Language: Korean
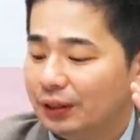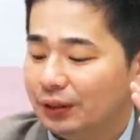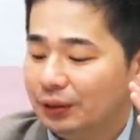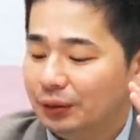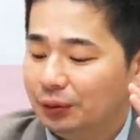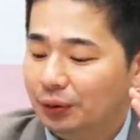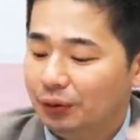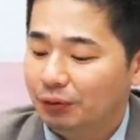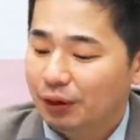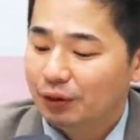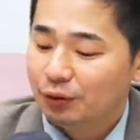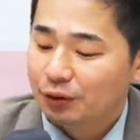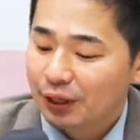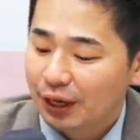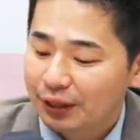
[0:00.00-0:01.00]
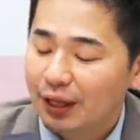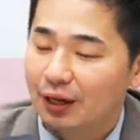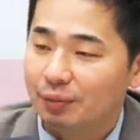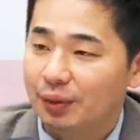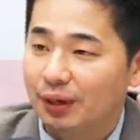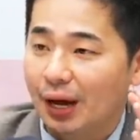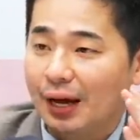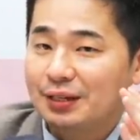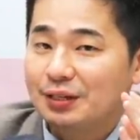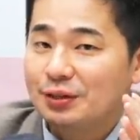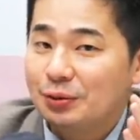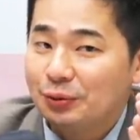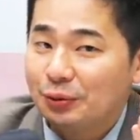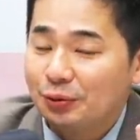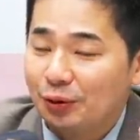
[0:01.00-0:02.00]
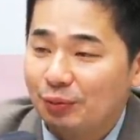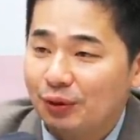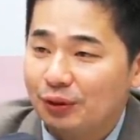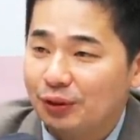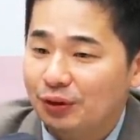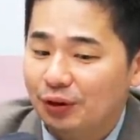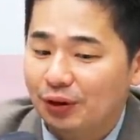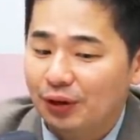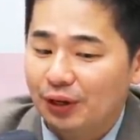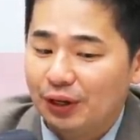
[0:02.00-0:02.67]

그리고 매수 전환한 다음에 1시 정도 넘어서